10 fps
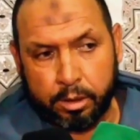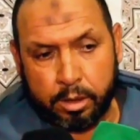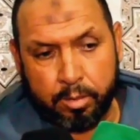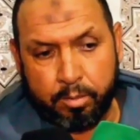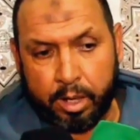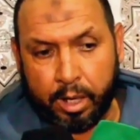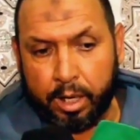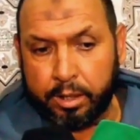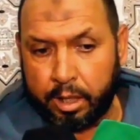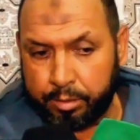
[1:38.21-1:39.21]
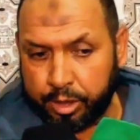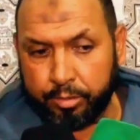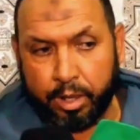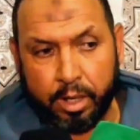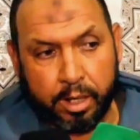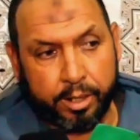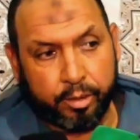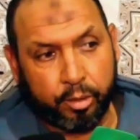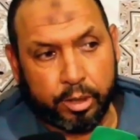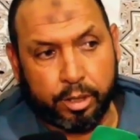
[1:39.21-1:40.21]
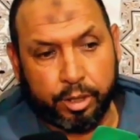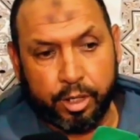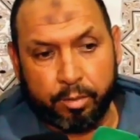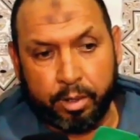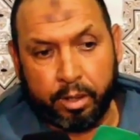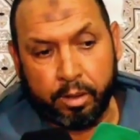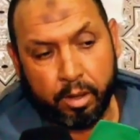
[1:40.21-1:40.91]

كما العاده مشيت معاها انا دخلت للجامع